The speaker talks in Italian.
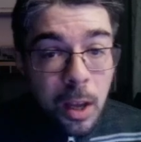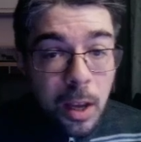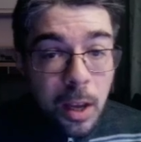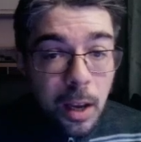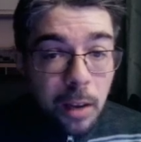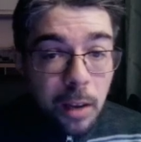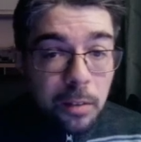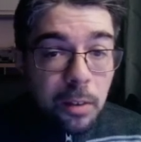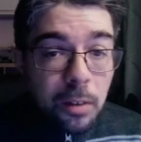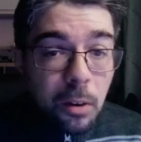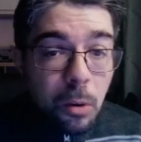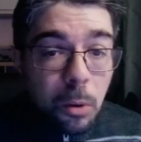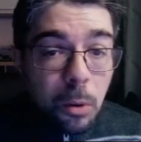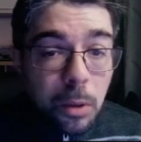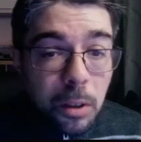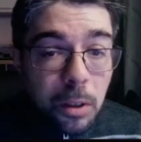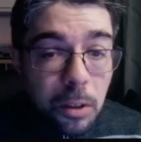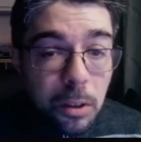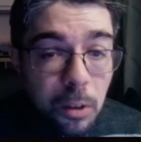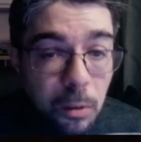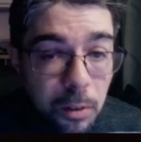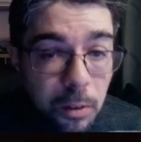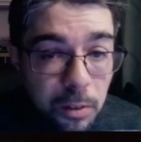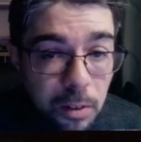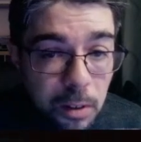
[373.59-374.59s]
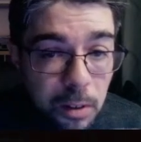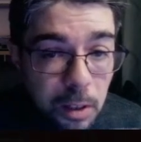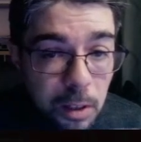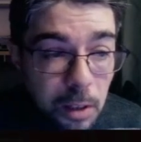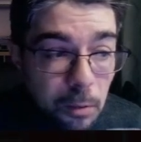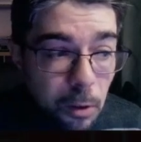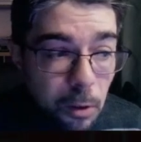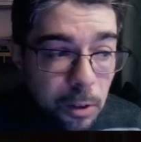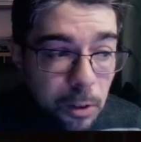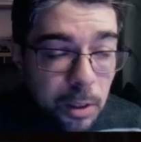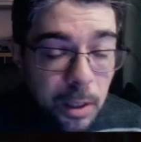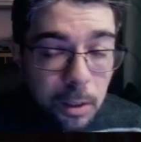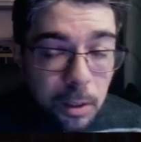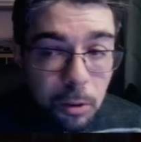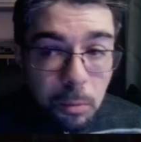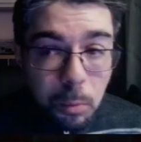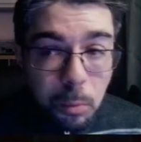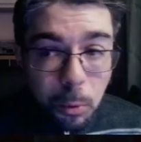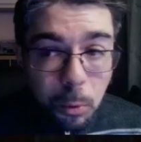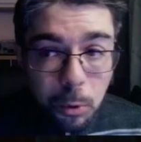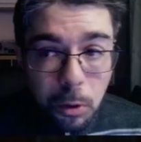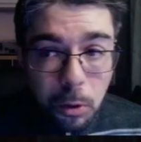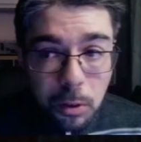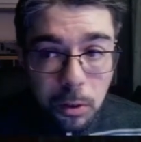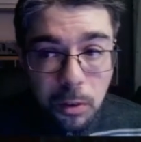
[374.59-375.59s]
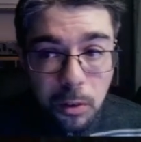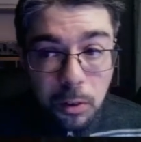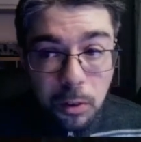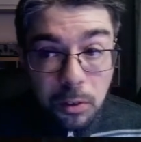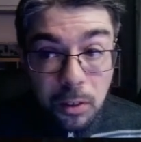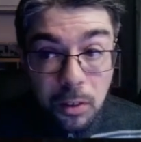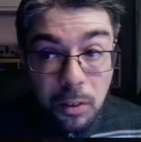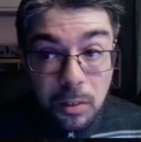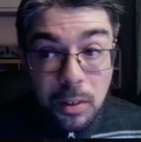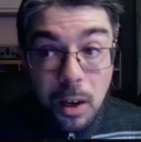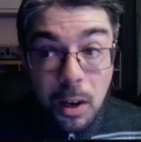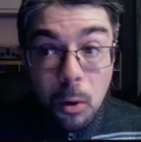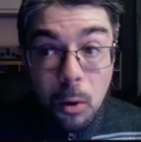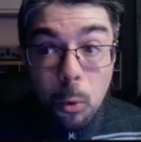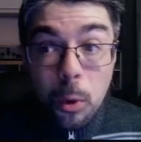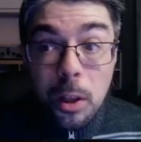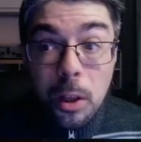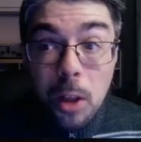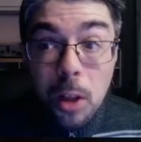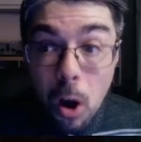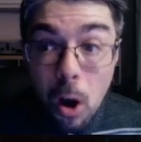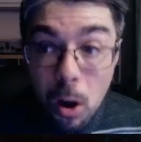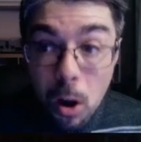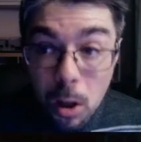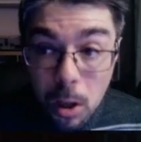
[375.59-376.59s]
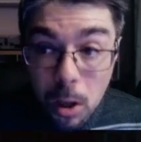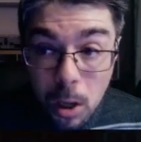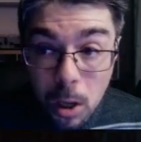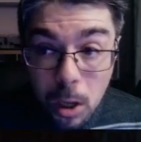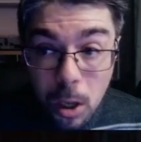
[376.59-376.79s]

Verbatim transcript: a seconda di dove siete rivolti date il pugno a destra e a sinistra. Qui no,